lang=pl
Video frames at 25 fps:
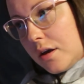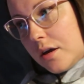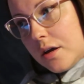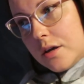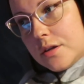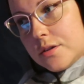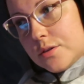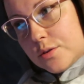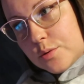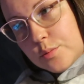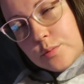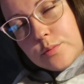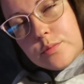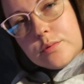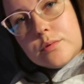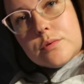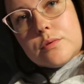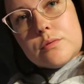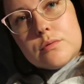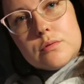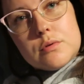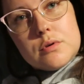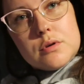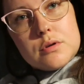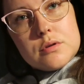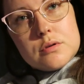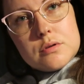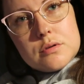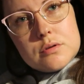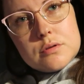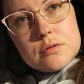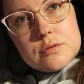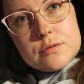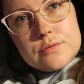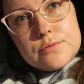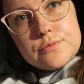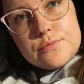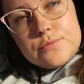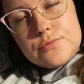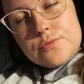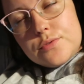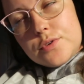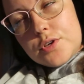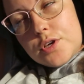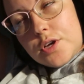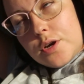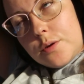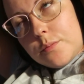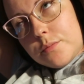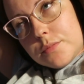A to był
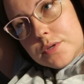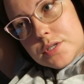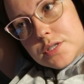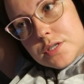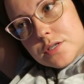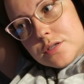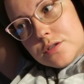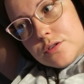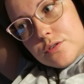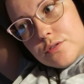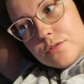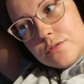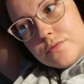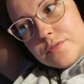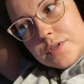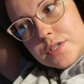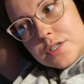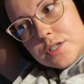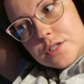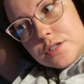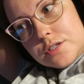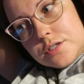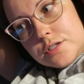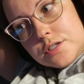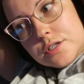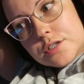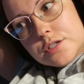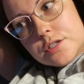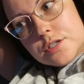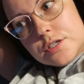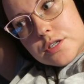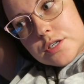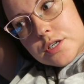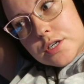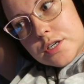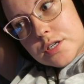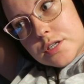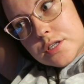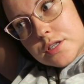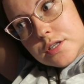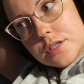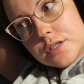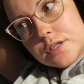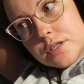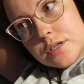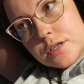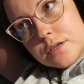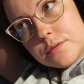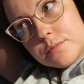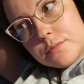film
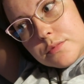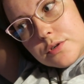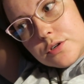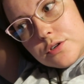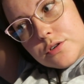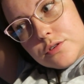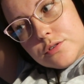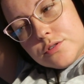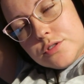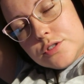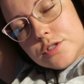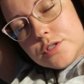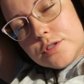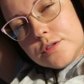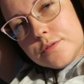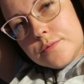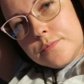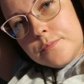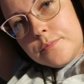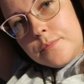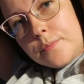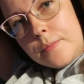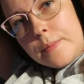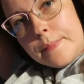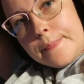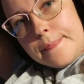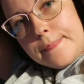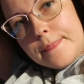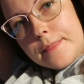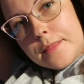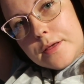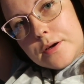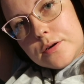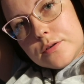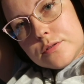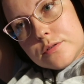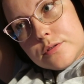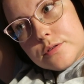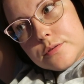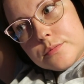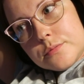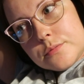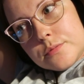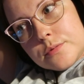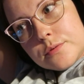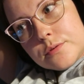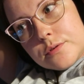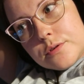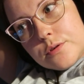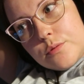127 godzin o
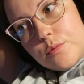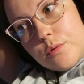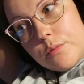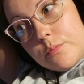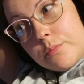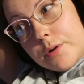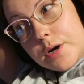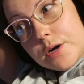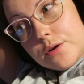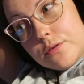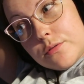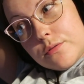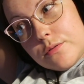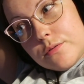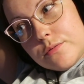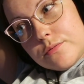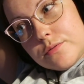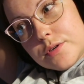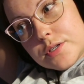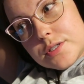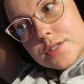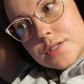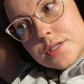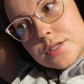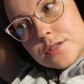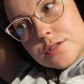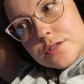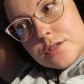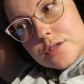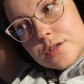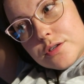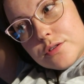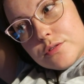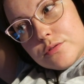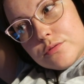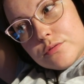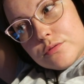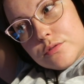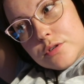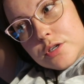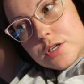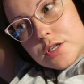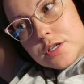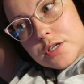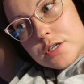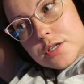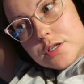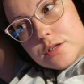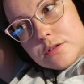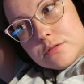tym chłopaku, facecie,
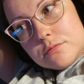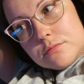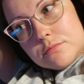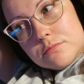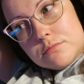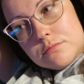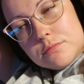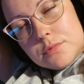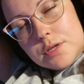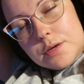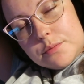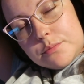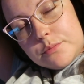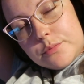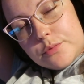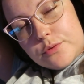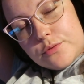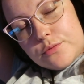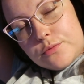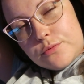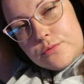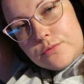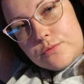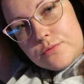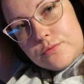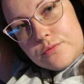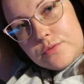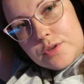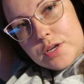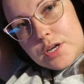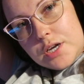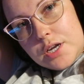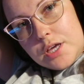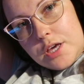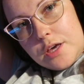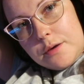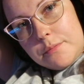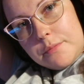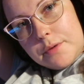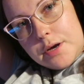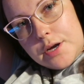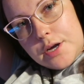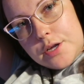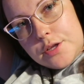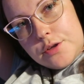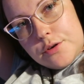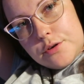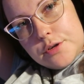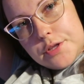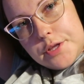który tam był w Wielkim
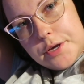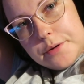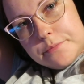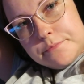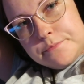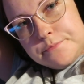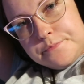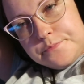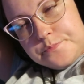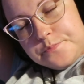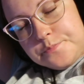Kanionie